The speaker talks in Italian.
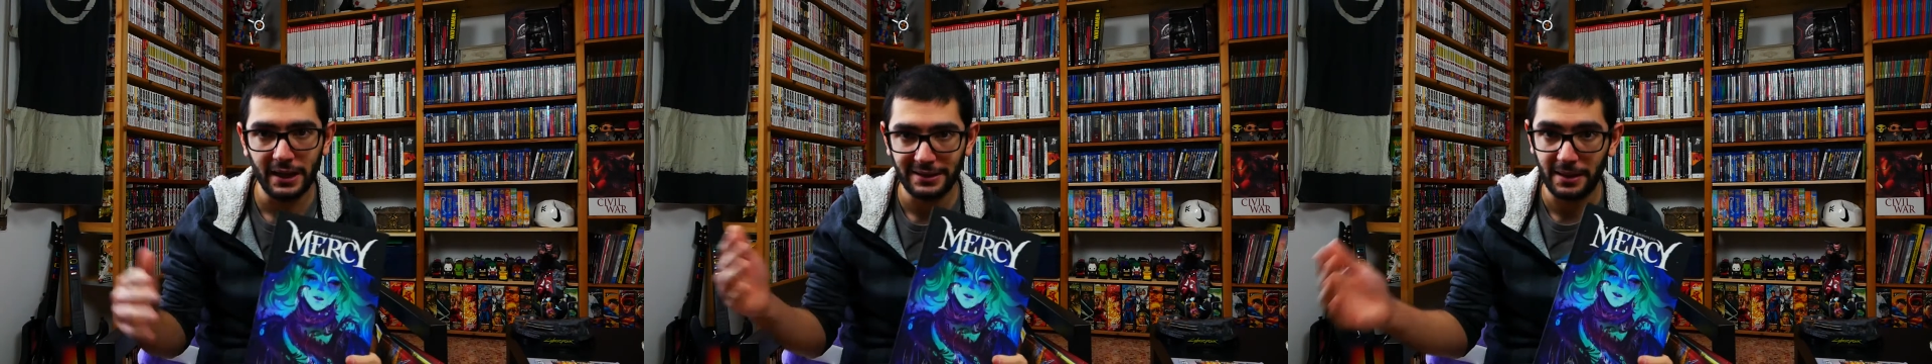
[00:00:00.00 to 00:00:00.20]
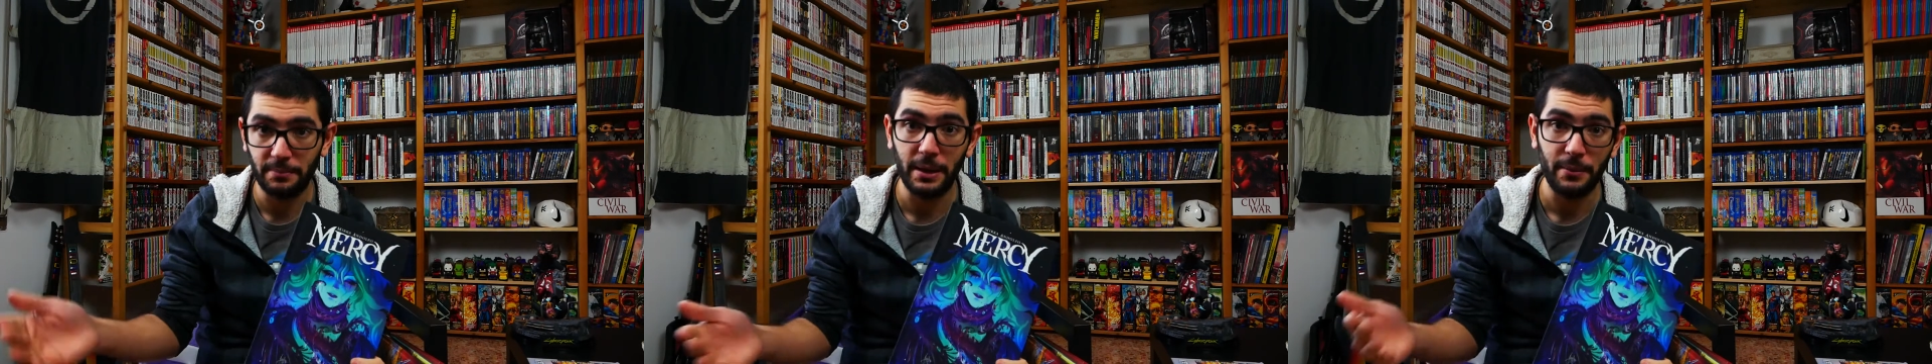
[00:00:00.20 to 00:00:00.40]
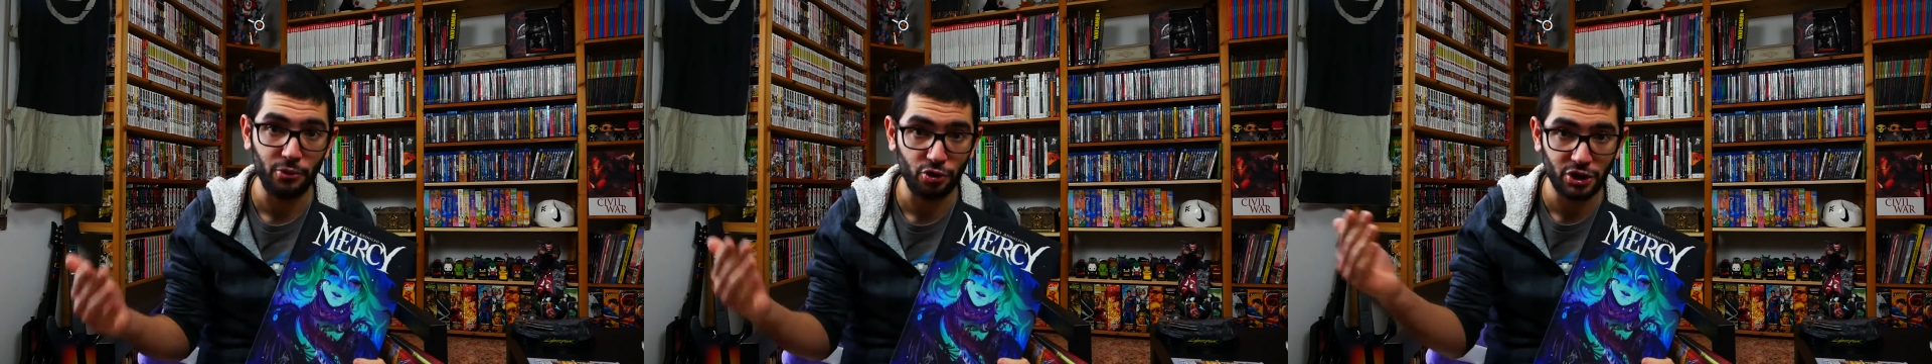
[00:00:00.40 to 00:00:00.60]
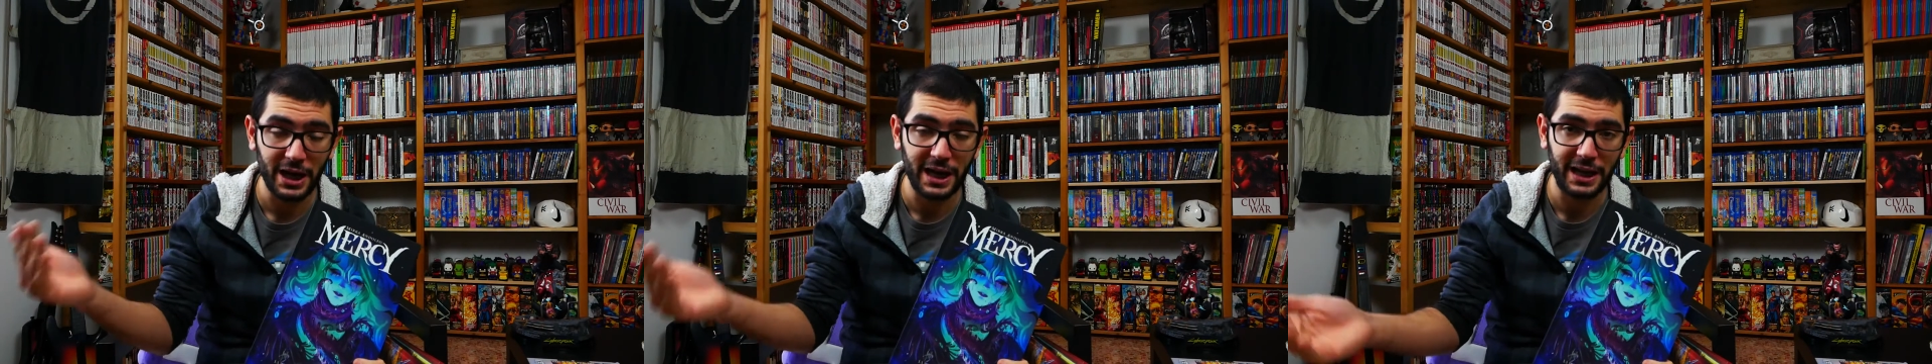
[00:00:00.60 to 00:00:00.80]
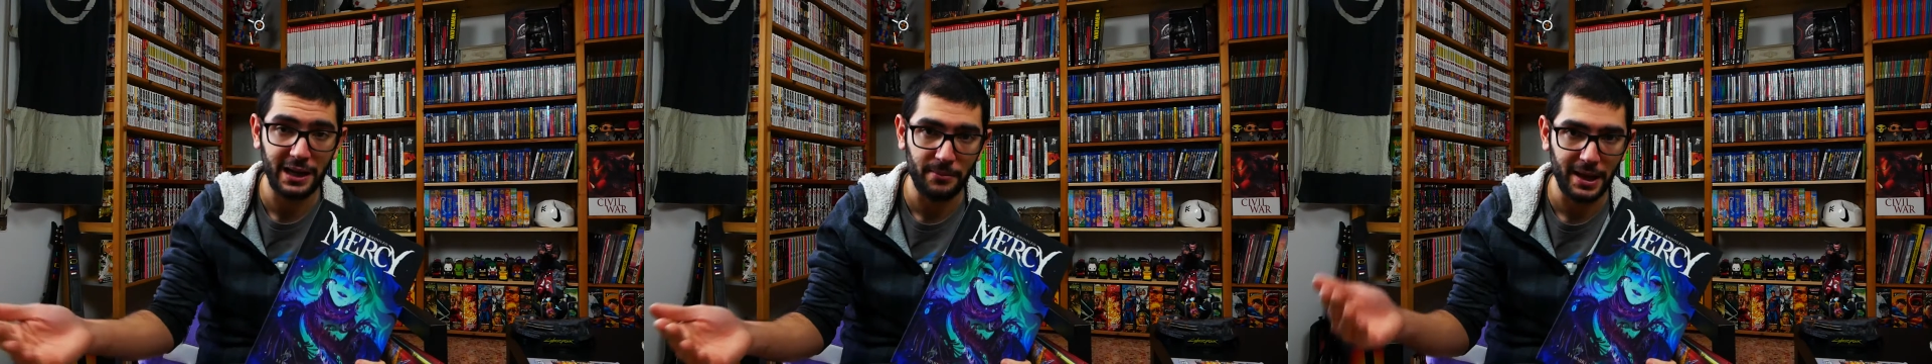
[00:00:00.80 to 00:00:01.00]
sappiamo
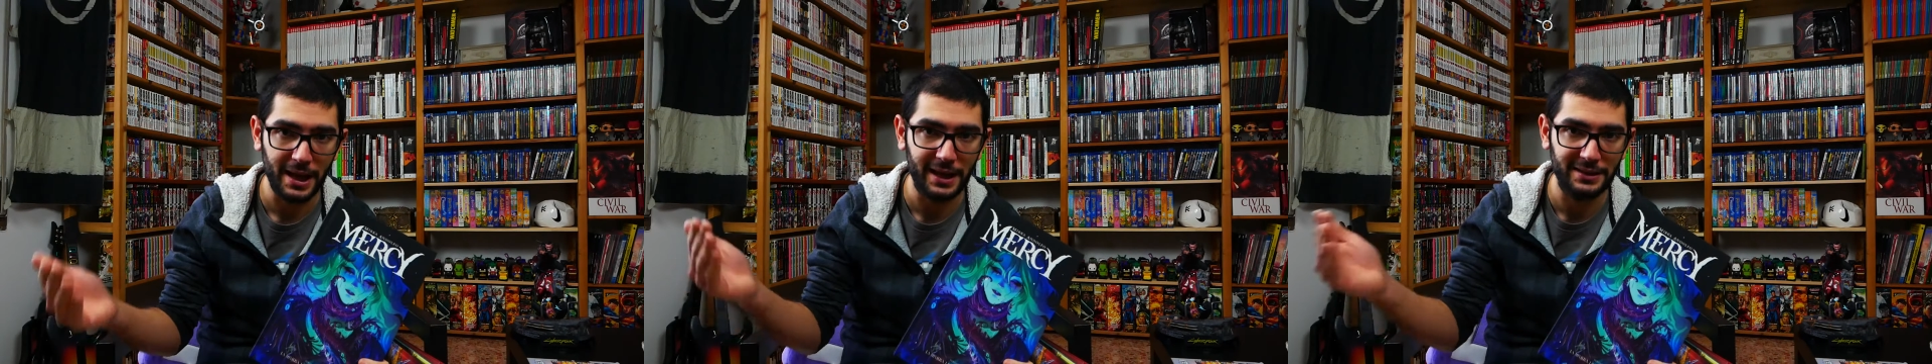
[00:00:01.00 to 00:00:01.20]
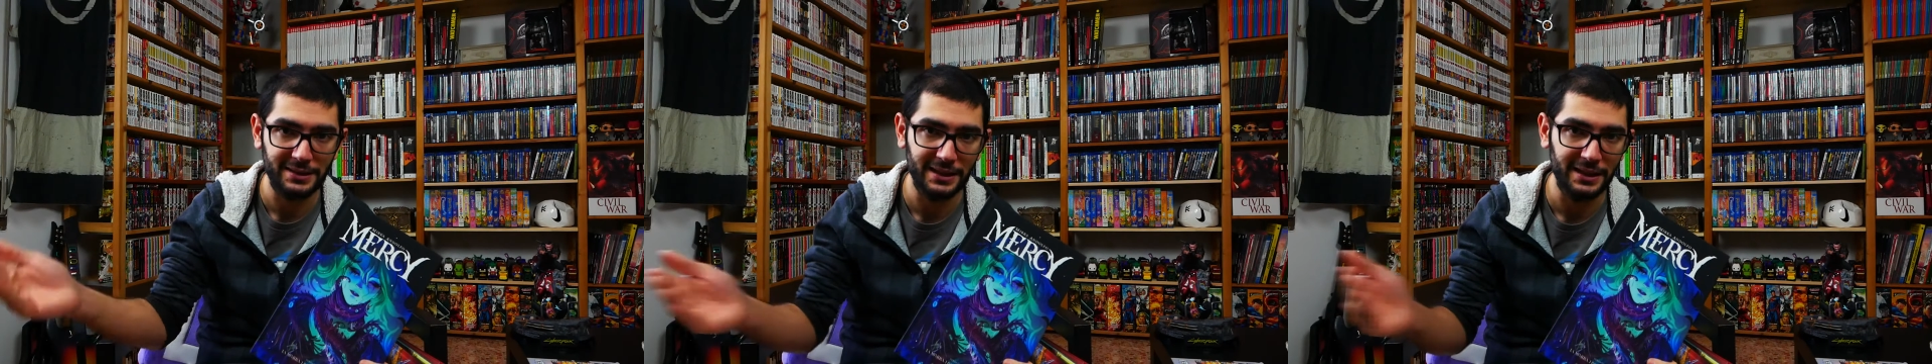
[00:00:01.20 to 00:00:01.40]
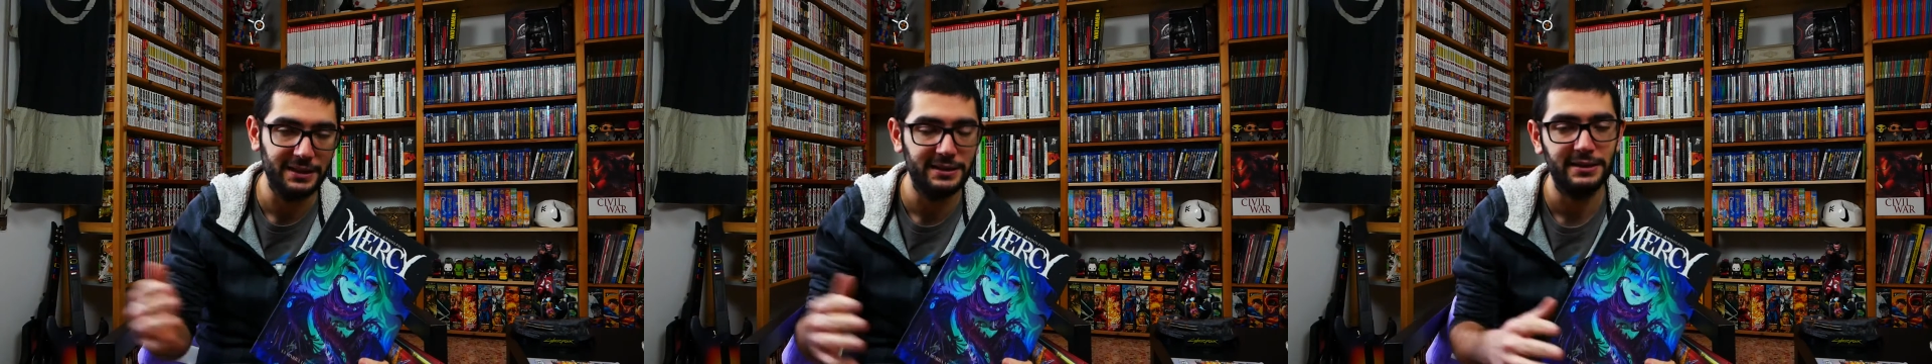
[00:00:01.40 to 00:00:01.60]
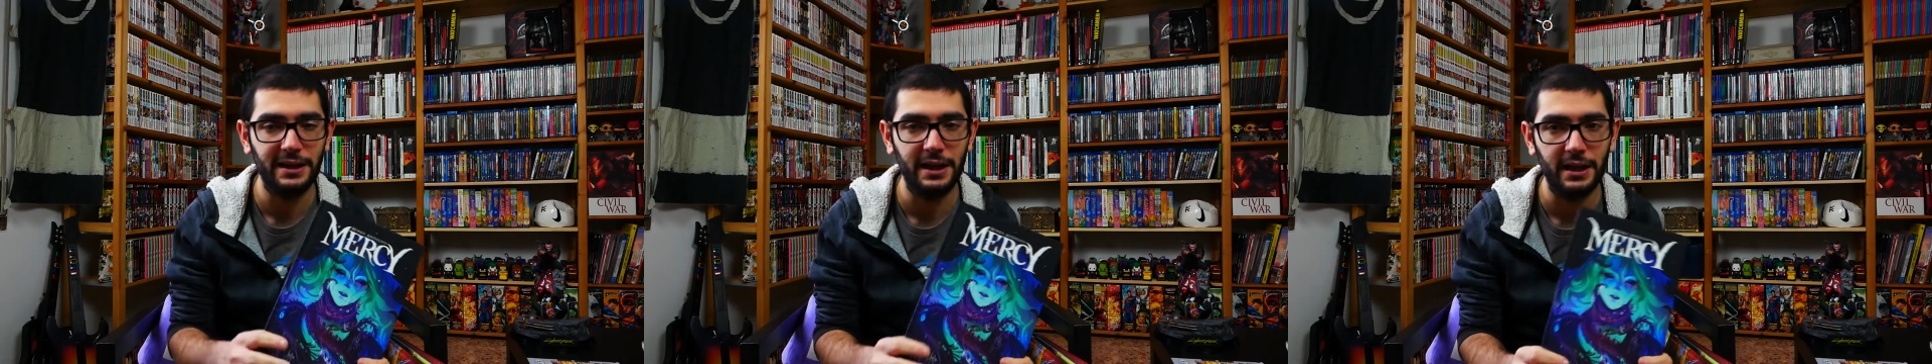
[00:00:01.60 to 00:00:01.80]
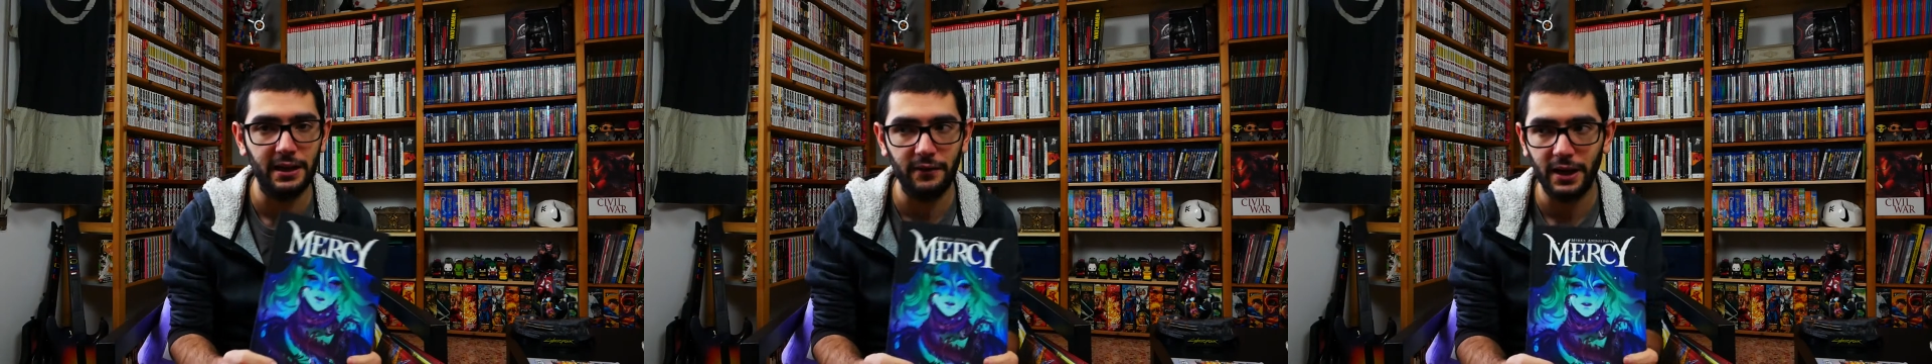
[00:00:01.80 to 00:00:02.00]
già che Merciless
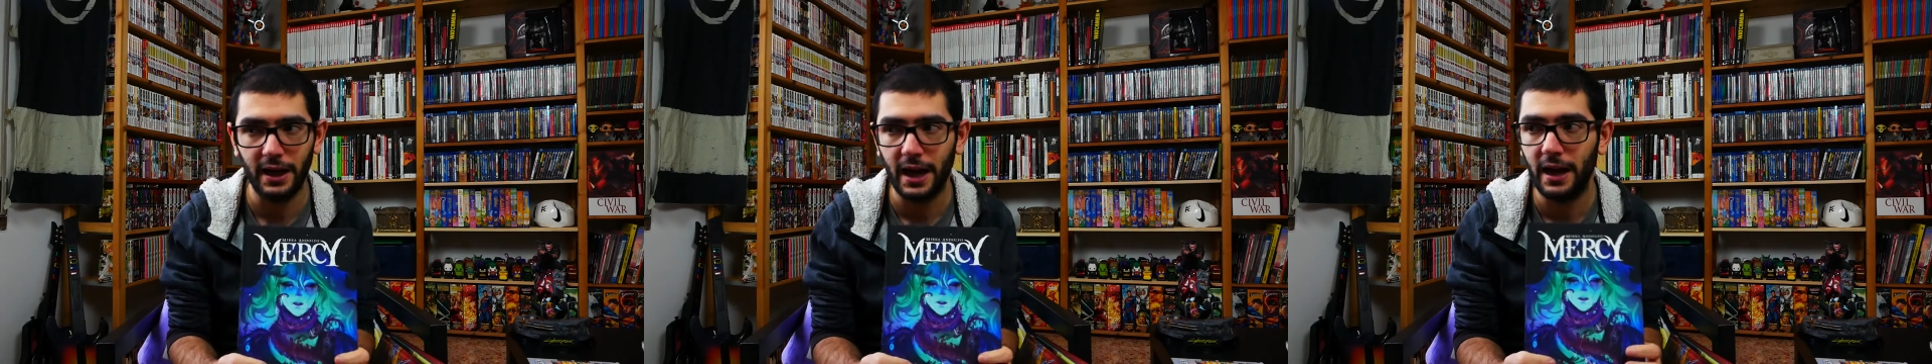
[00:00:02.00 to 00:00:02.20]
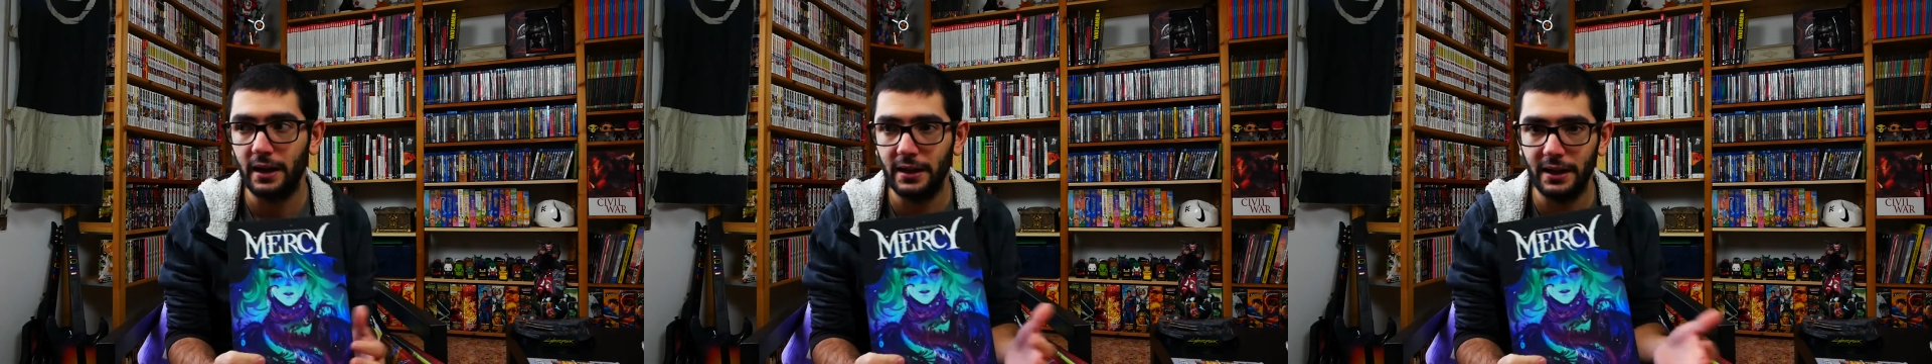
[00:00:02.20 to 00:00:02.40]
arriverà